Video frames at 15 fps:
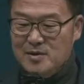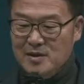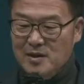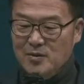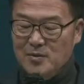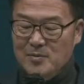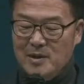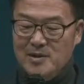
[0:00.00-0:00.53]
이제
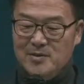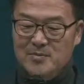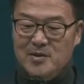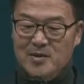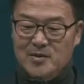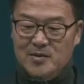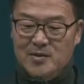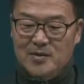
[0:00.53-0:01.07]
계속
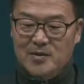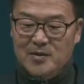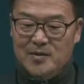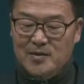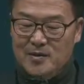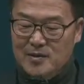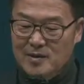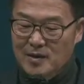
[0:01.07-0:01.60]
말씀드렸던
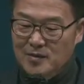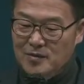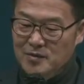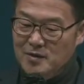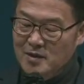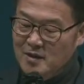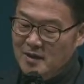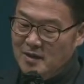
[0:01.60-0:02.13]
거는
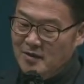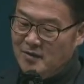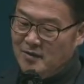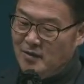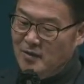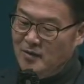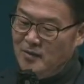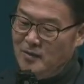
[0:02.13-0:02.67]

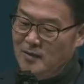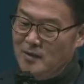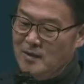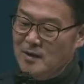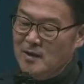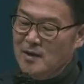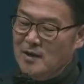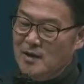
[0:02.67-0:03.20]
예수님께서
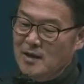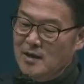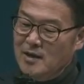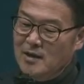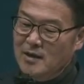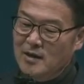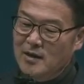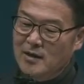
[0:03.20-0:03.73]

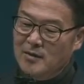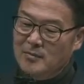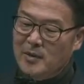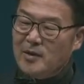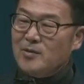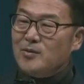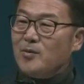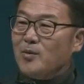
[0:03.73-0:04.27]
어,
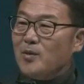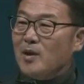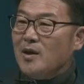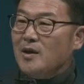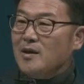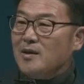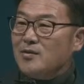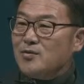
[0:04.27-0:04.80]

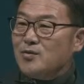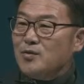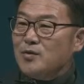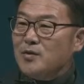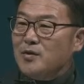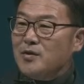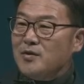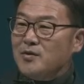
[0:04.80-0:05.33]
베드로가
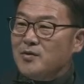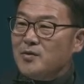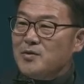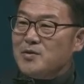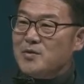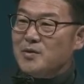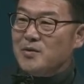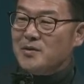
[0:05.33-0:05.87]
주는
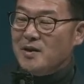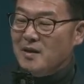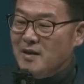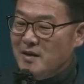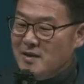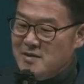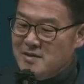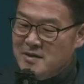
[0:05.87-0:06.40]
그리스도시요
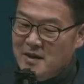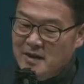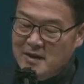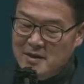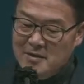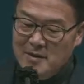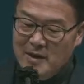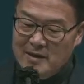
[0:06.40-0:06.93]
살아계신
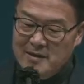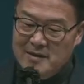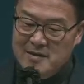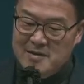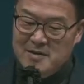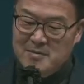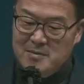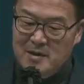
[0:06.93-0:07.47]
하나님의
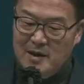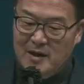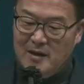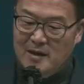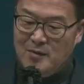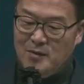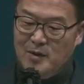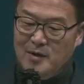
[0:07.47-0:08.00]

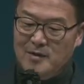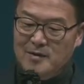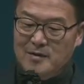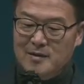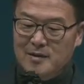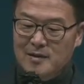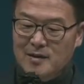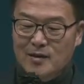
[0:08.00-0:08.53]
아들이십니다라고
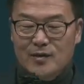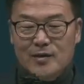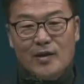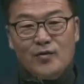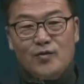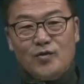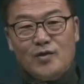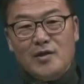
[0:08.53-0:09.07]
하는 그
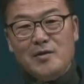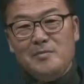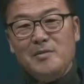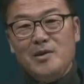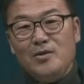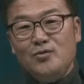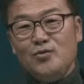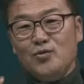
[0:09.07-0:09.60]

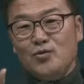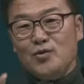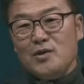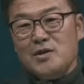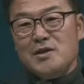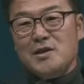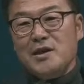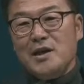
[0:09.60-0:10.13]
예수님이
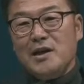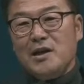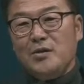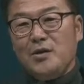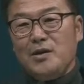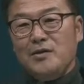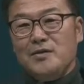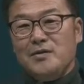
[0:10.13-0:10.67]
누구이신가라고
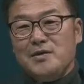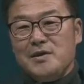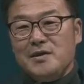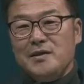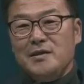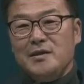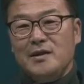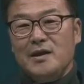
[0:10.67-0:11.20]
하는
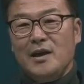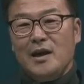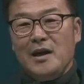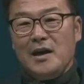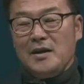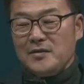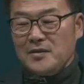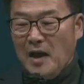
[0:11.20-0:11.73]
것이
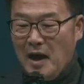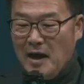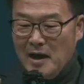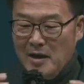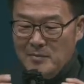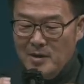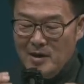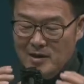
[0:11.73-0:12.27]

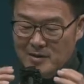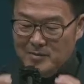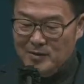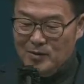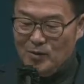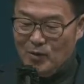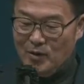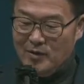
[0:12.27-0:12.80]
사람의
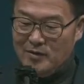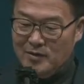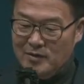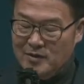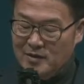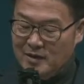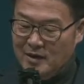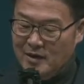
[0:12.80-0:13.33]
입을 통해서
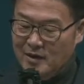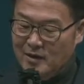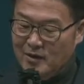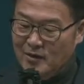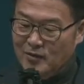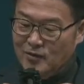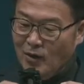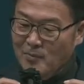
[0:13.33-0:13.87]
이렇게
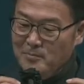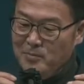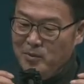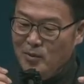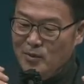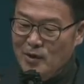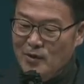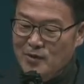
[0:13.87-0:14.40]

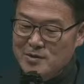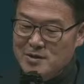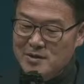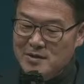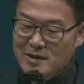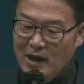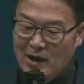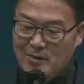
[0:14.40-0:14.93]

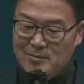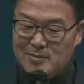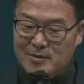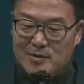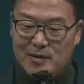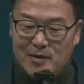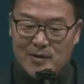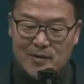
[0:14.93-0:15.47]
선포되어진
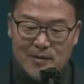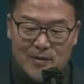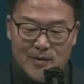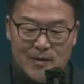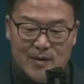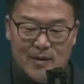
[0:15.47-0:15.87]
다음부터